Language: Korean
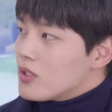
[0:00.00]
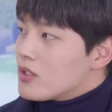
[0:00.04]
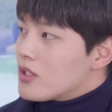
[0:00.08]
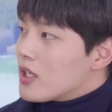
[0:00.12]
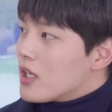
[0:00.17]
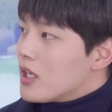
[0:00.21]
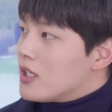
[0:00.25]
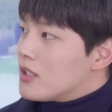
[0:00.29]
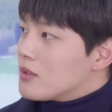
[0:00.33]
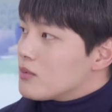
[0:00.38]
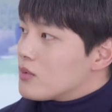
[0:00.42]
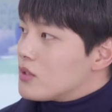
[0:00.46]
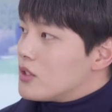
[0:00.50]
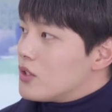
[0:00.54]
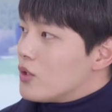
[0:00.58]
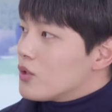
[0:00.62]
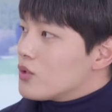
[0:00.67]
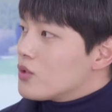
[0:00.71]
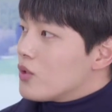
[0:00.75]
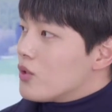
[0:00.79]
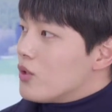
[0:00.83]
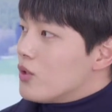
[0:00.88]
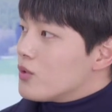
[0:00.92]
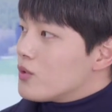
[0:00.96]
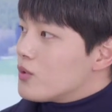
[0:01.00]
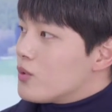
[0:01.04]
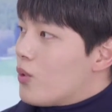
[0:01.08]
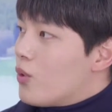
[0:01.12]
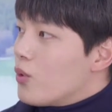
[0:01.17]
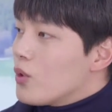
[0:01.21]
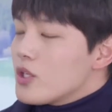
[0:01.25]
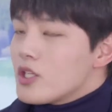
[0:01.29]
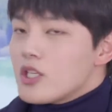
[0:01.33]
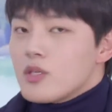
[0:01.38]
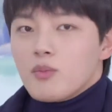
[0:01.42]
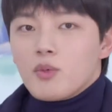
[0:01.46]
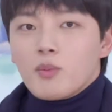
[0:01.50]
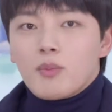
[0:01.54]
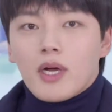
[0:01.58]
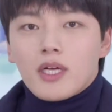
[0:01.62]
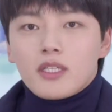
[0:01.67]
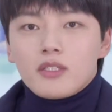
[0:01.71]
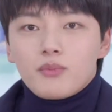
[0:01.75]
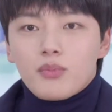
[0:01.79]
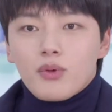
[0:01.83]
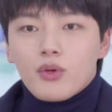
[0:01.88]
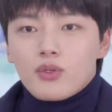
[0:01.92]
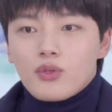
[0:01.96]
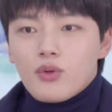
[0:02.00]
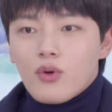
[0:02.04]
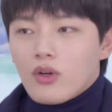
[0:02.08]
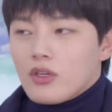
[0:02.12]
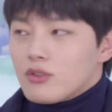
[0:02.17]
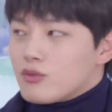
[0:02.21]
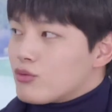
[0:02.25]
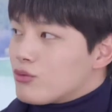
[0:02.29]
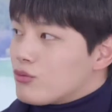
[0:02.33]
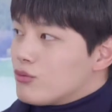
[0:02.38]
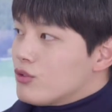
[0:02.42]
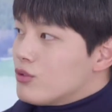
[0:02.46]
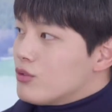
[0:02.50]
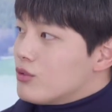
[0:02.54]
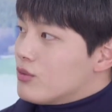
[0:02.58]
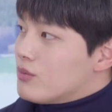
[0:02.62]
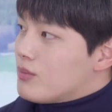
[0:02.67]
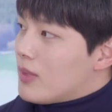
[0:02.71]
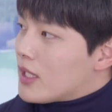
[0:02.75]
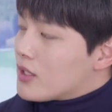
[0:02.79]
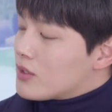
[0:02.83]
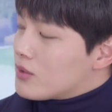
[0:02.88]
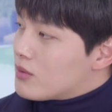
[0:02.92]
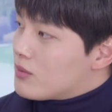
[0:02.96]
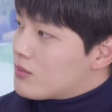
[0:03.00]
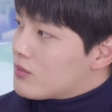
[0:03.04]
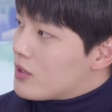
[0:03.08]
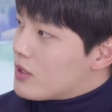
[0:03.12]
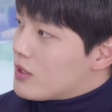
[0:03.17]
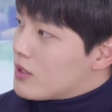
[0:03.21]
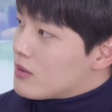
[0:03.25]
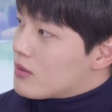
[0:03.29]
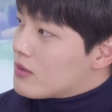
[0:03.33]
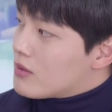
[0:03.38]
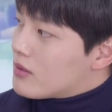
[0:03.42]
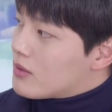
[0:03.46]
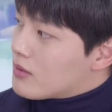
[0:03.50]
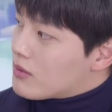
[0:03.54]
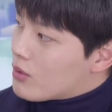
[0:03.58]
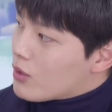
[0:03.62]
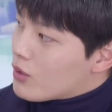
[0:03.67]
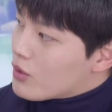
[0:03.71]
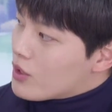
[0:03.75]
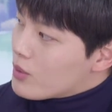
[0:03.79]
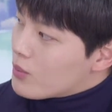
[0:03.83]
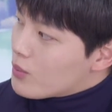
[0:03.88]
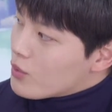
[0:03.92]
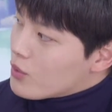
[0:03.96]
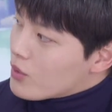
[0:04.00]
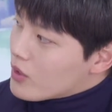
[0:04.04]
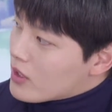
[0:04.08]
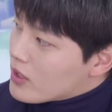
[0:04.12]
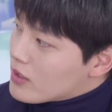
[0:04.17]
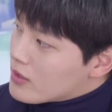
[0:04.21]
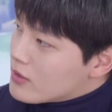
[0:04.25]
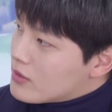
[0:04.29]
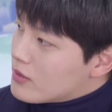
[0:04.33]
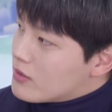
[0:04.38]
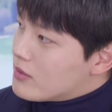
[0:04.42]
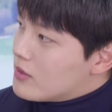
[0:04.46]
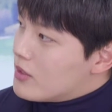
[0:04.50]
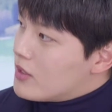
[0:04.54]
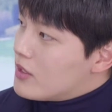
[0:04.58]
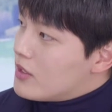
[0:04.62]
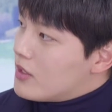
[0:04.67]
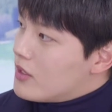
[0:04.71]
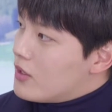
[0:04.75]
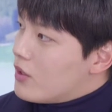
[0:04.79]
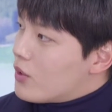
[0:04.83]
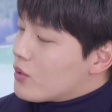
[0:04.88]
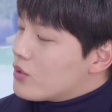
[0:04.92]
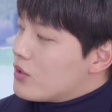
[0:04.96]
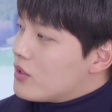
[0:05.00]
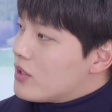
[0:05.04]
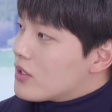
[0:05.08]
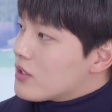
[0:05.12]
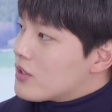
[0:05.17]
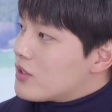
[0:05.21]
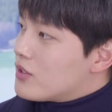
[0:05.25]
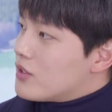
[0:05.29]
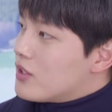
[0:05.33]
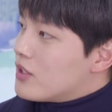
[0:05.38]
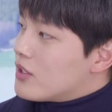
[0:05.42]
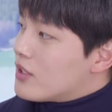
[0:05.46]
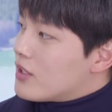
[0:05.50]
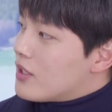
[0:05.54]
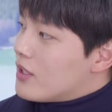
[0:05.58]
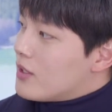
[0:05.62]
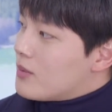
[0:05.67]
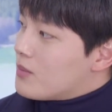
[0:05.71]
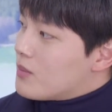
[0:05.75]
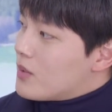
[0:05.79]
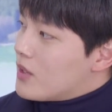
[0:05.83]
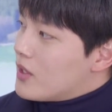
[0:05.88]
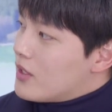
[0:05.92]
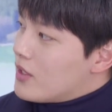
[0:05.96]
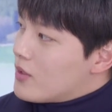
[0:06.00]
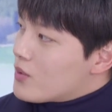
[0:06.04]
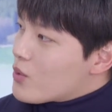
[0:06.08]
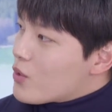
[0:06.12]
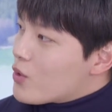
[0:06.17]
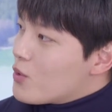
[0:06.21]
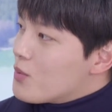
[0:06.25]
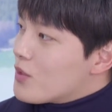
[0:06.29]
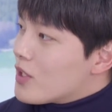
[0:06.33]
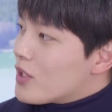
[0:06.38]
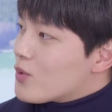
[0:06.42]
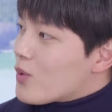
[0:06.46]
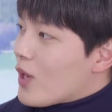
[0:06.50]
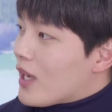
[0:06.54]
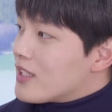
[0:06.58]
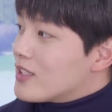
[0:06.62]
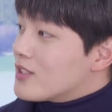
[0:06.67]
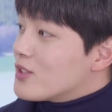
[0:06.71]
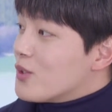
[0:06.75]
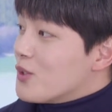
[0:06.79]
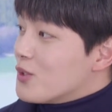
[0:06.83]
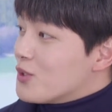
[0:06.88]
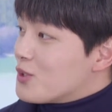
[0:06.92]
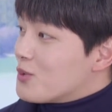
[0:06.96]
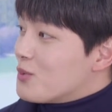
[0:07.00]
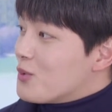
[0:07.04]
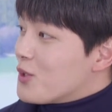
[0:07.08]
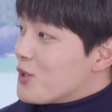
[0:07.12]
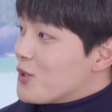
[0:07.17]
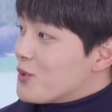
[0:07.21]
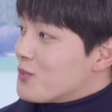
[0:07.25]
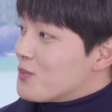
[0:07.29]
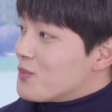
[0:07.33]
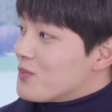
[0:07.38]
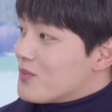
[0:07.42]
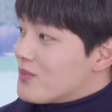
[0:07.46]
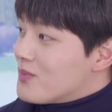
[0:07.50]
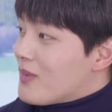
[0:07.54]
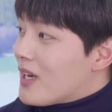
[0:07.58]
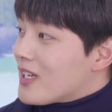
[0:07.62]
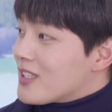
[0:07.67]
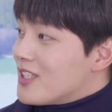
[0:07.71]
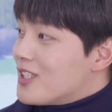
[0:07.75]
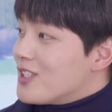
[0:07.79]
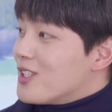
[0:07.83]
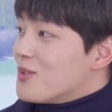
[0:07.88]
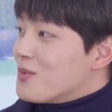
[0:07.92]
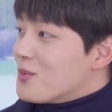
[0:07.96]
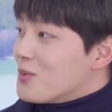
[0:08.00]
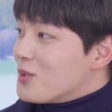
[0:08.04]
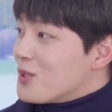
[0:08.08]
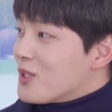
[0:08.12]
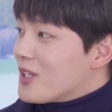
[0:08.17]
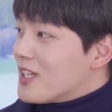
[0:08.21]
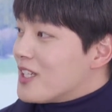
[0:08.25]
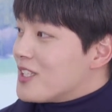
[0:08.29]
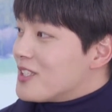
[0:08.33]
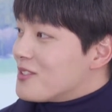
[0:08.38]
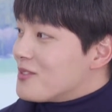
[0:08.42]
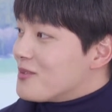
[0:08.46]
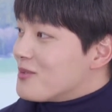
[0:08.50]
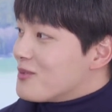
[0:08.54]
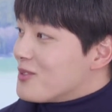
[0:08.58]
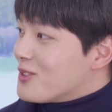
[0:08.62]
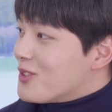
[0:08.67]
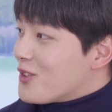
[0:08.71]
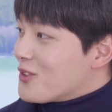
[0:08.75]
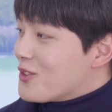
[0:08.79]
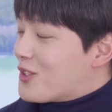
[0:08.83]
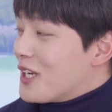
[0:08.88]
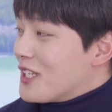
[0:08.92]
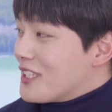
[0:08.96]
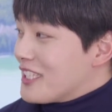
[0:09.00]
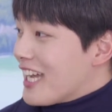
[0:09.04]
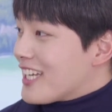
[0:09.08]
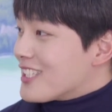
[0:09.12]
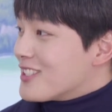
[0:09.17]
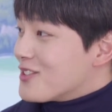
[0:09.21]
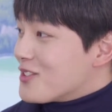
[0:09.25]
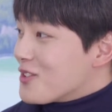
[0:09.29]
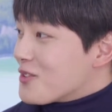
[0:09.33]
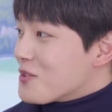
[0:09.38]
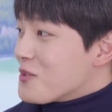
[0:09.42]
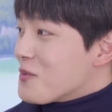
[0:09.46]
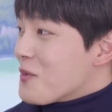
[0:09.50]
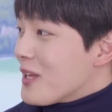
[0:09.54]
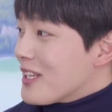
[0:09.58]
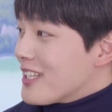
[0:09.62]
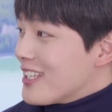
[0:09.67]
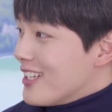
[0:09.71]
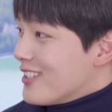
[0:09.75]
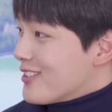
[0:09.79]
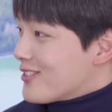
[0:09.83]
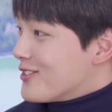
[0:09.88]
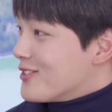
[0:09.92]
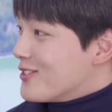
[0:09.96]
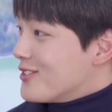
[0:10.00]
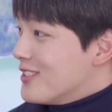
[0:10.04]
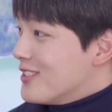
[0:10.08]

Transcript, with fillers: 제가 이것저것 호기심이 많은 편이어가지고 많게 그러다 보니까는 형들이랑 지낼 때 조금이라도 아는 거 있으면 막내다 보니까 형들한테 아는 척도 많이 하고